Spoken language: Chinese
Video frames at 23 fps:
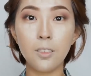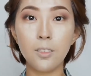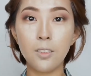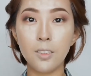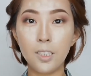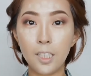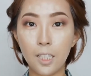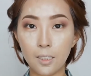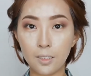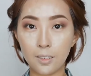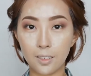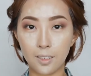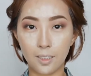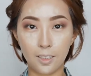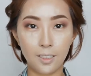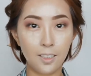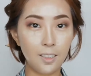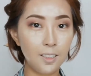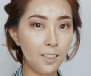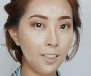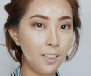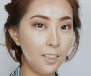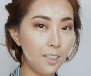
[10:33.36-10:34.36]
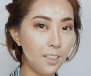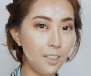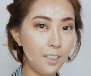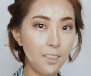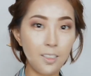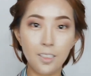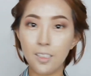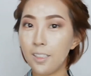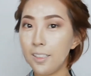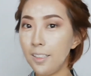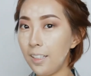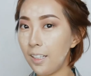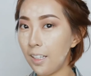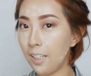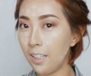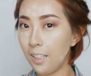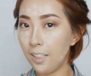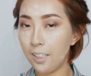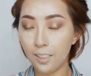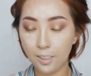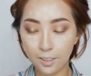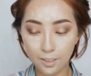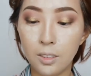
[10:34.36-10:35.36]
了，就这样子。哎，可以
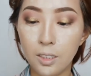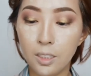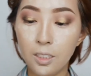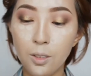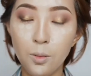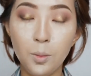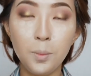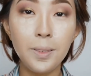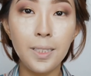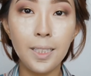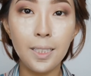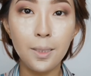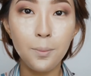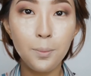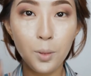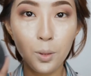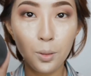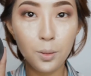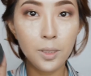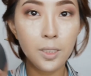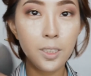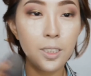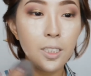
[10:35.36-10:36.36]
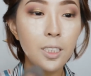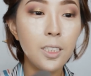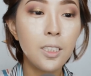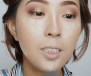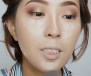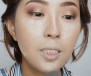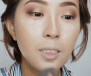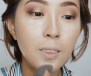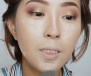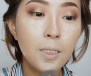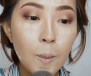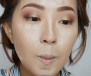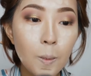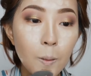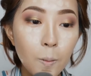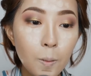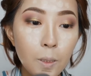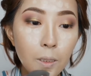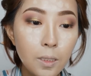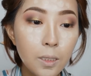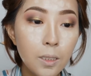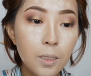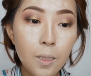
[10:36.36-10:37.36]
哎。接着我们来推这个高
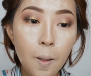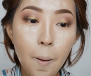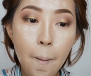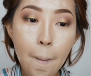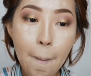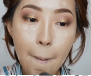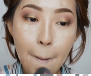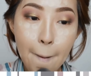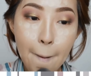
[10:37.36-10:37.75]
光色。